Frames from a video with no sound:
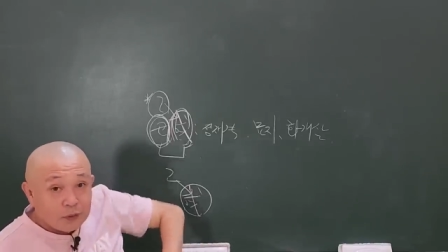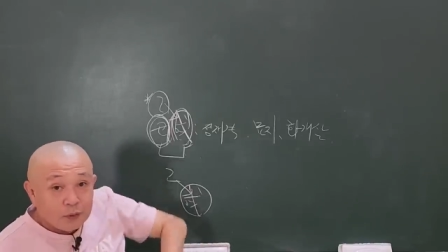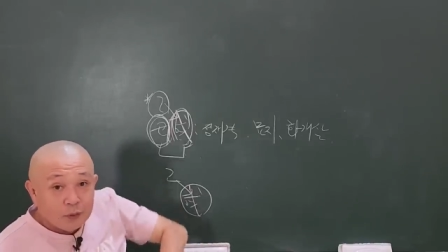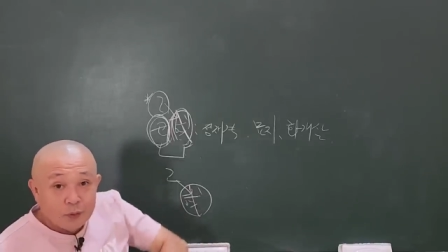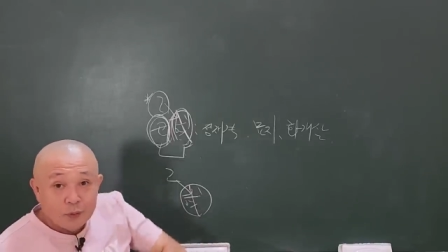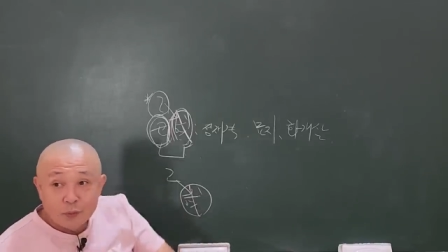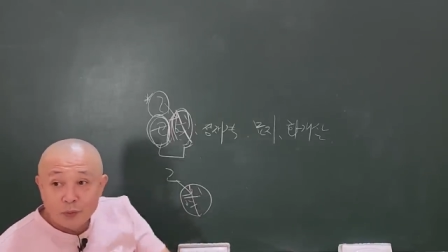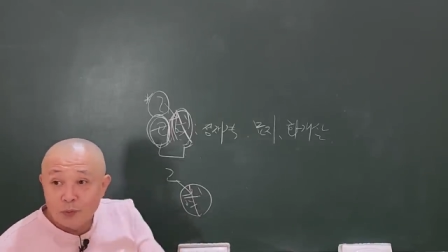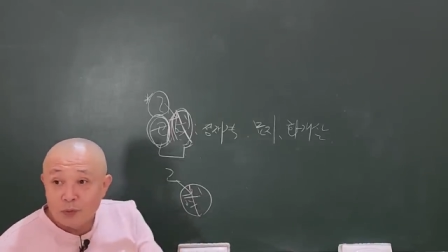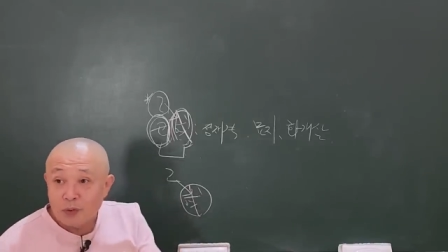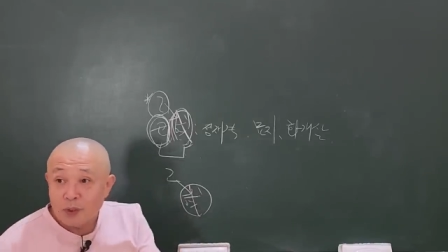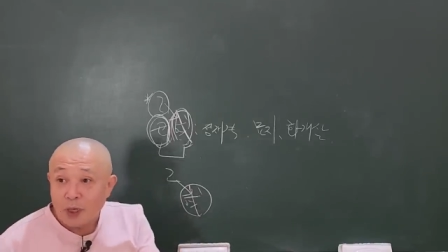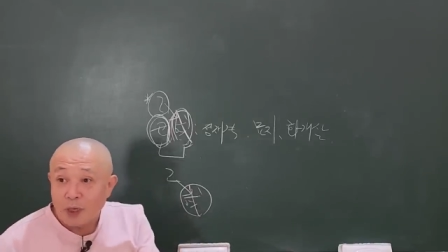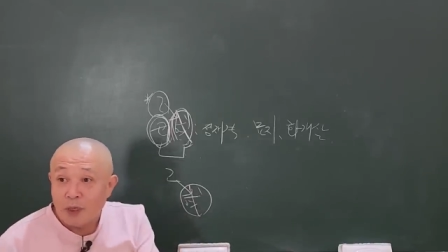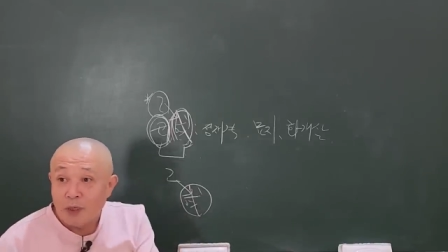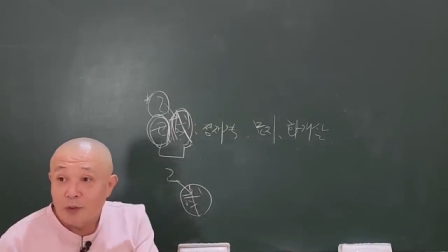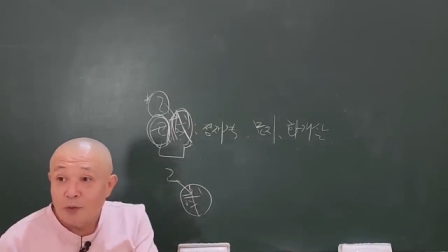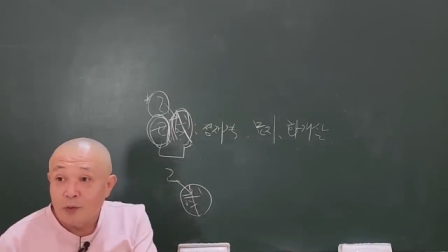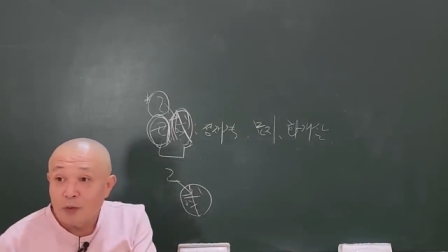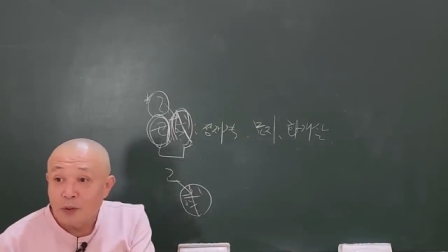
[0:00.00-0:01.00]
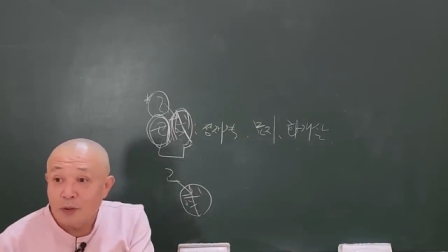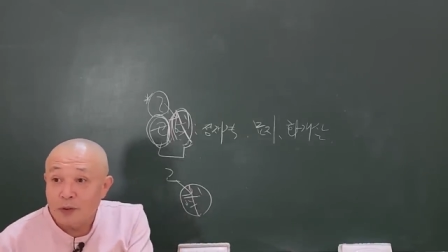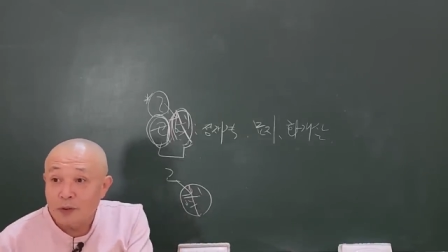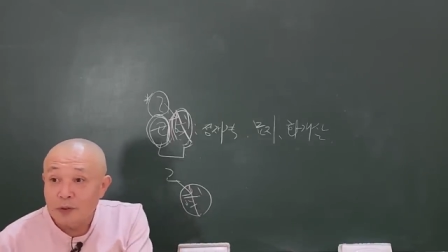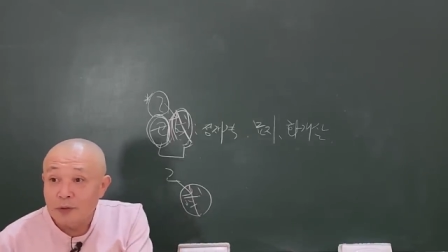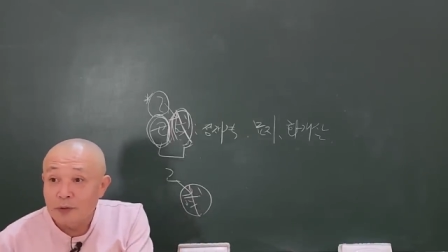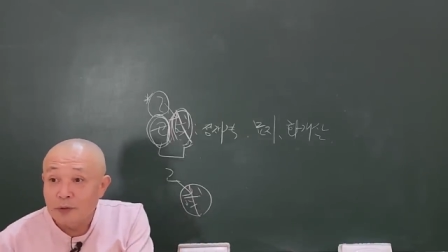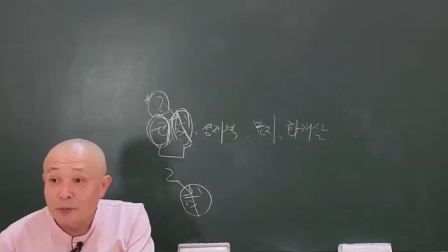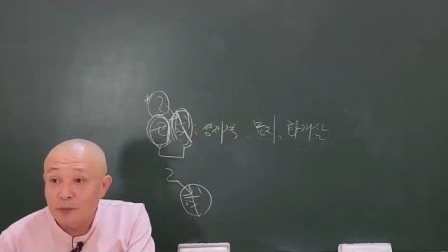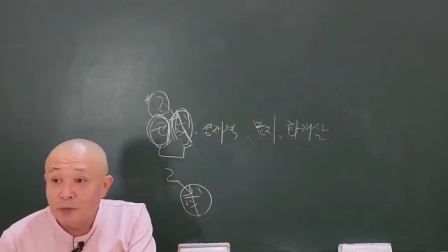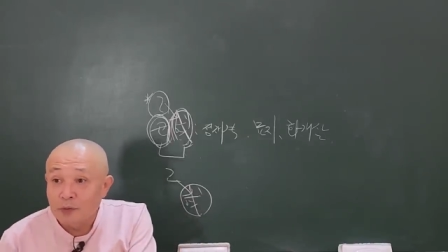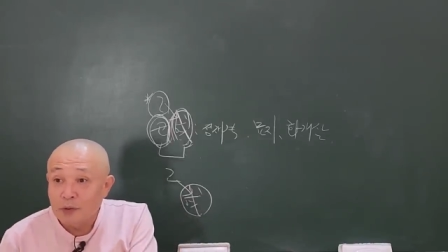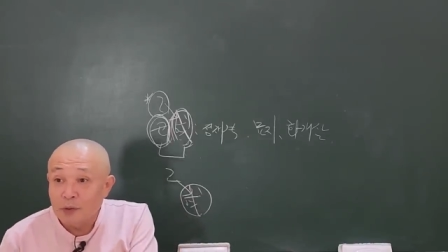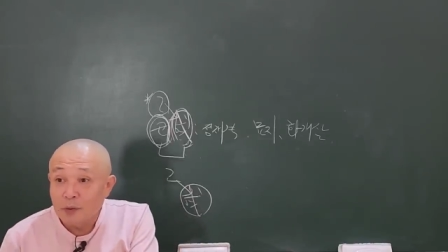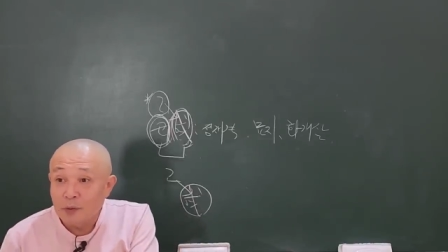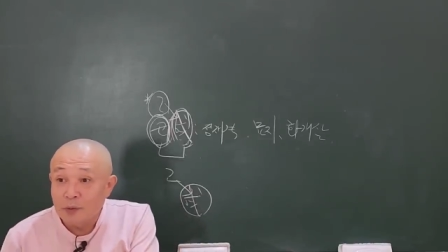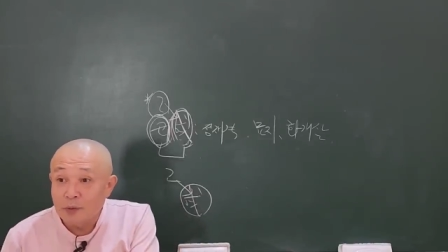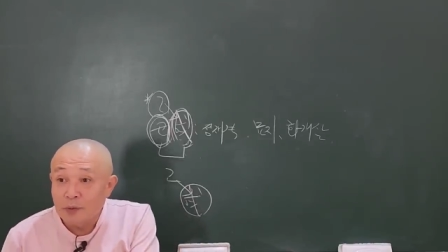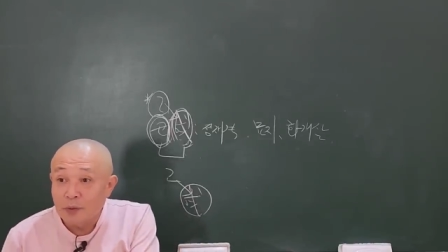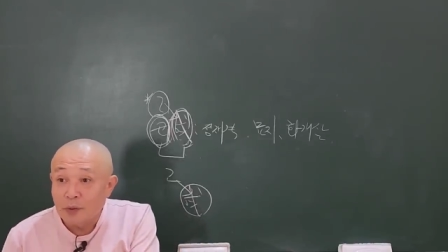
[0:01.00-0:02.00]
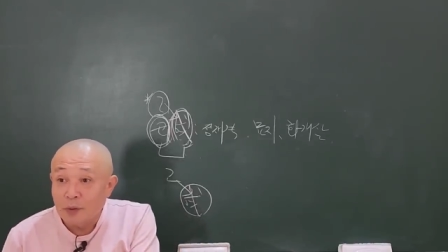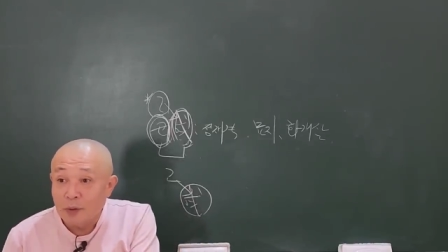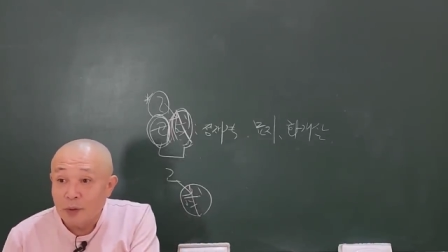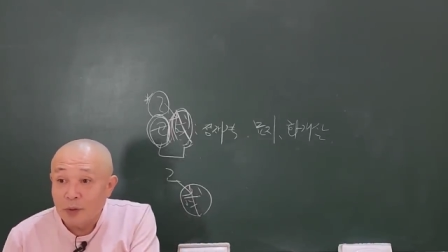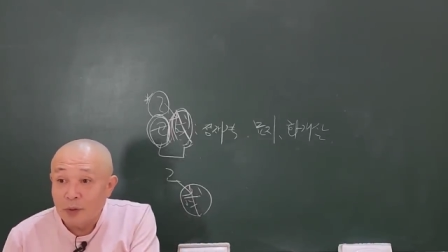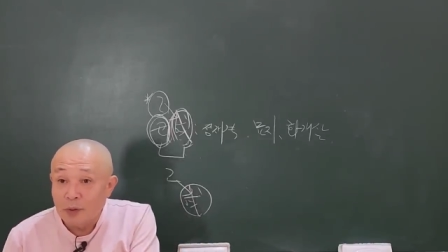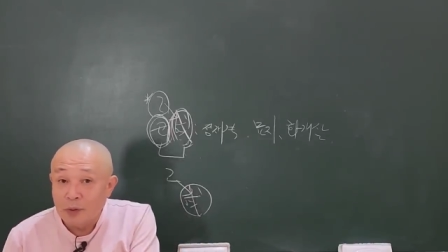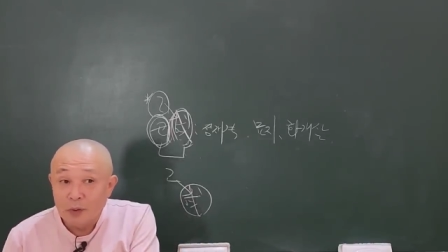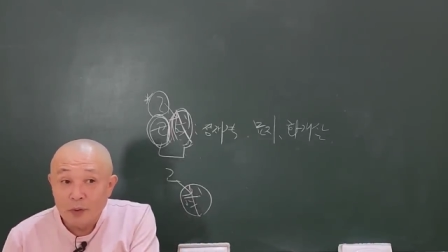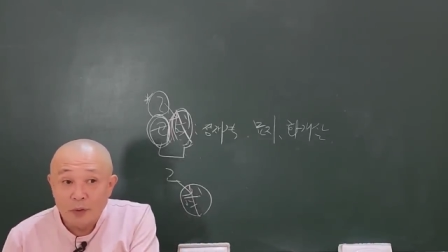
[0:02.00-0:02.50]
영혼을 달래줘야 되는 성분이라고 했죠.